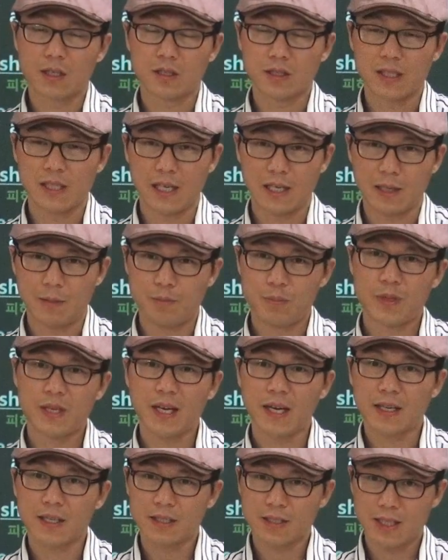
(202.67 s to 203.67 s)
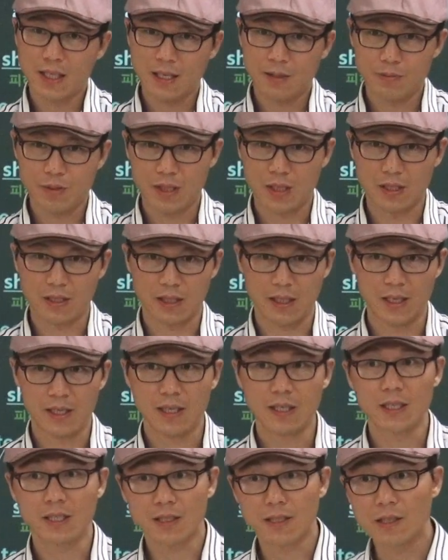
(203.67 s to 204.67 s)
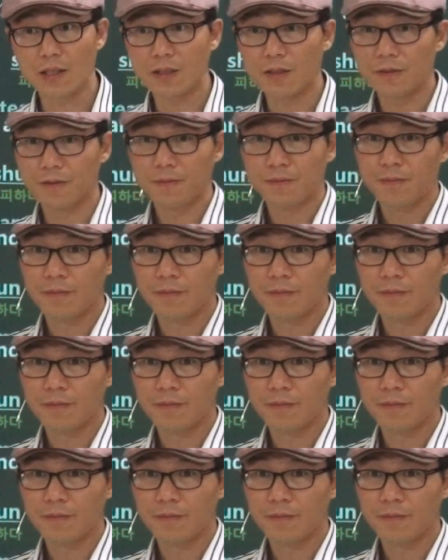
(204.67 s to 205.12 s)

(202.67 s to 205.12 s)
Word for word: 것을 약간 피하는 사람들이라는 거예요. 이해됐어요?